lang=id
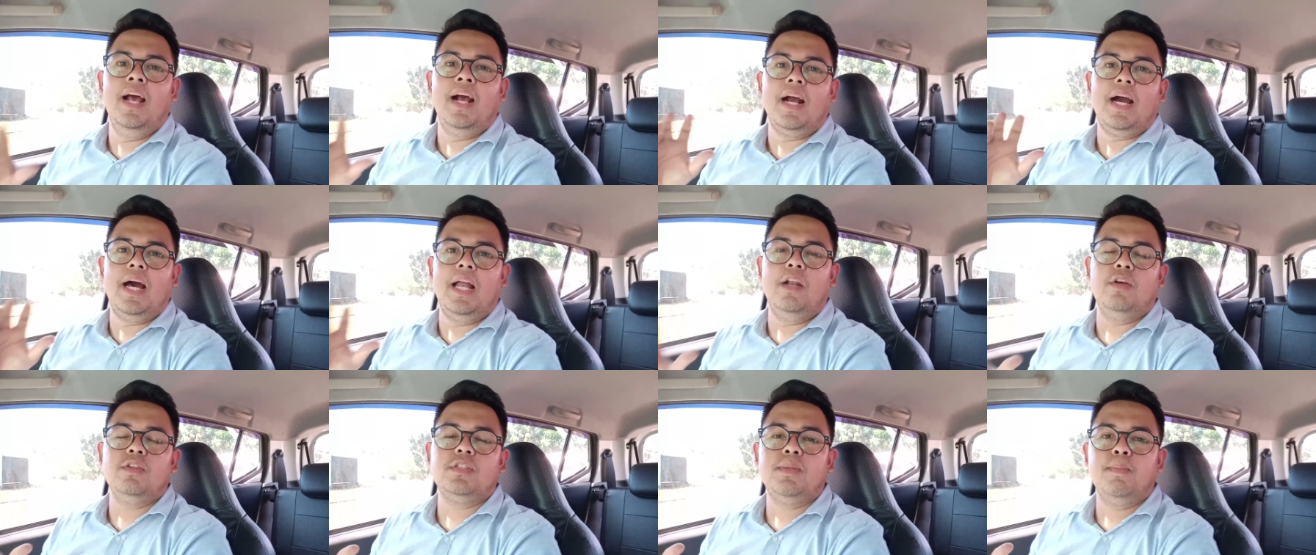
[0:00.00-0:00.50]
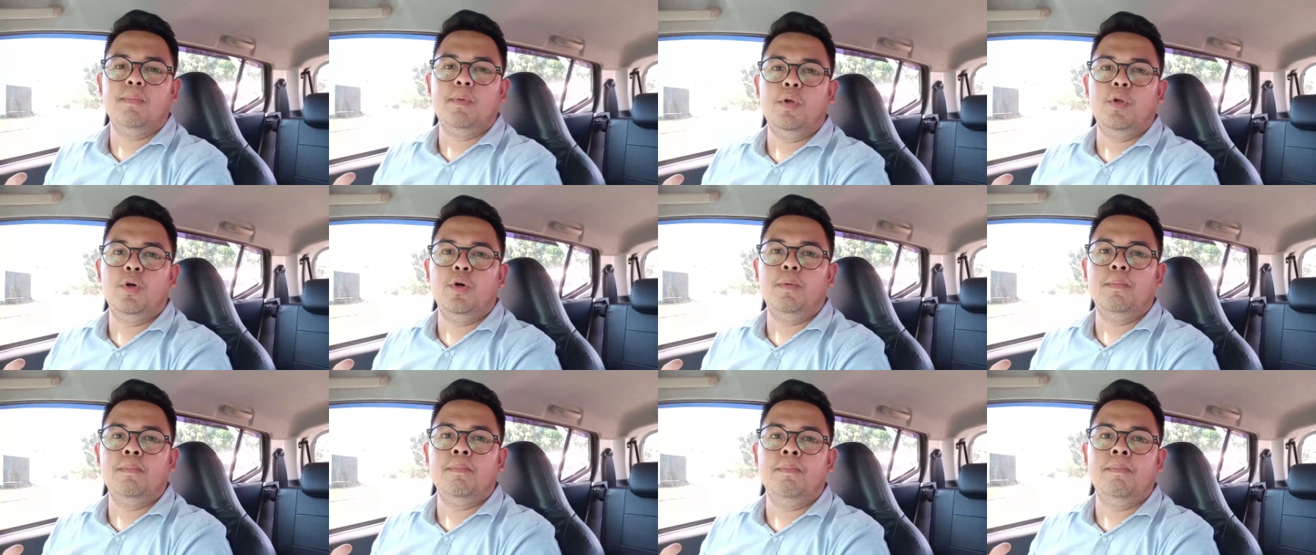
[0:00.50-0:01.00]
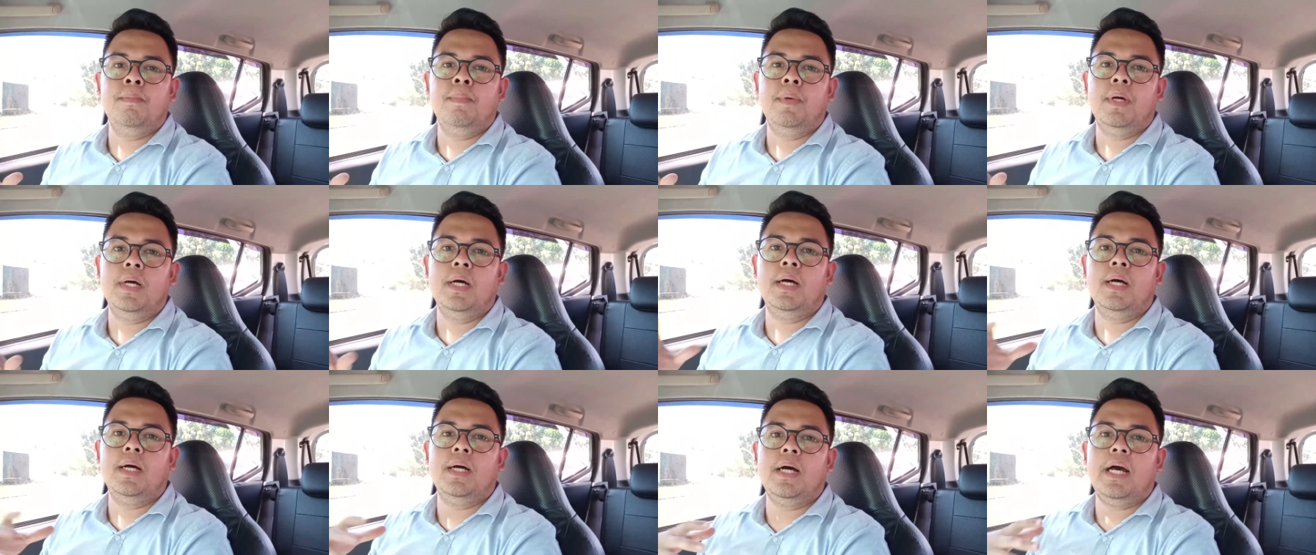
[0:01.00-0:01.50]
Kalau sebelum
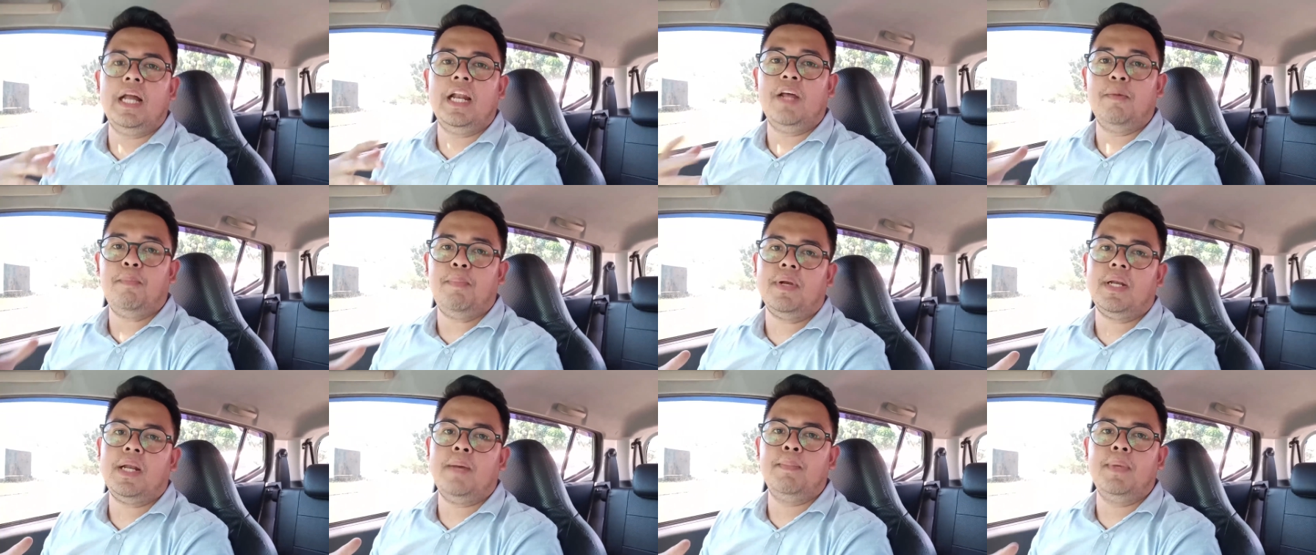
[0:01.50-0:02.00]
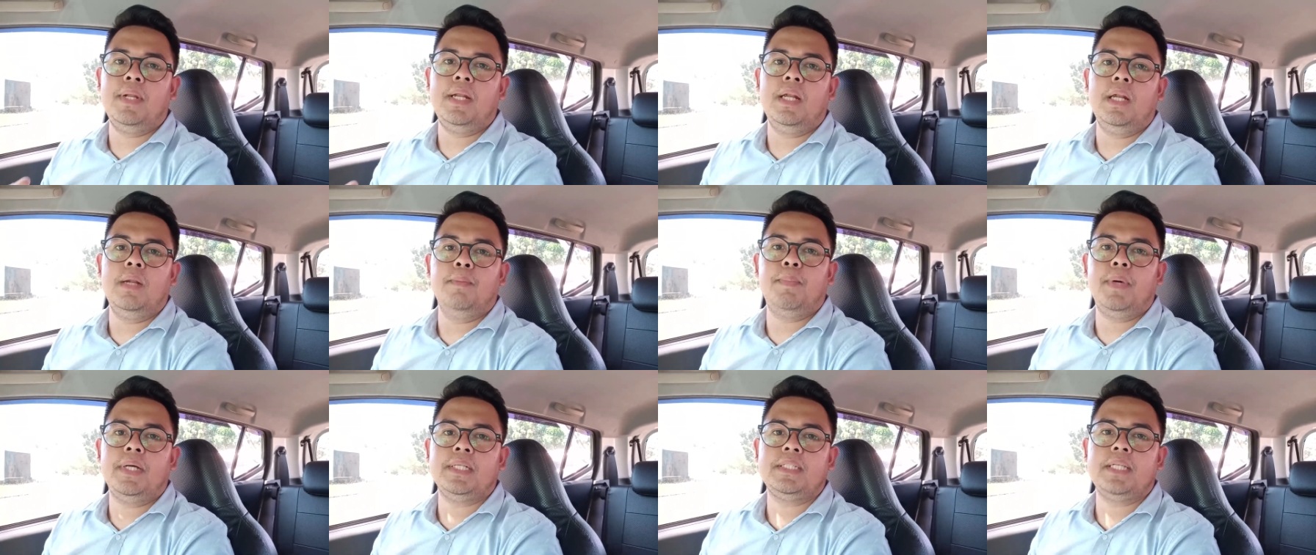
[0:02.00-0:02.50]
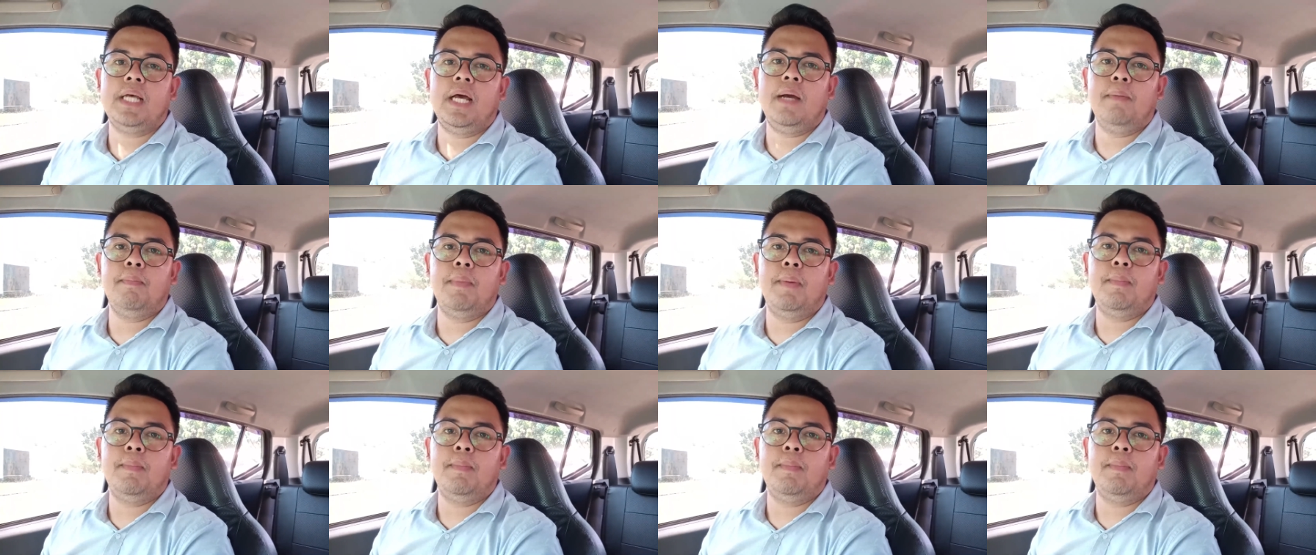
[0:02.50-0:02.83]
uh, alat perdam ini dipasang,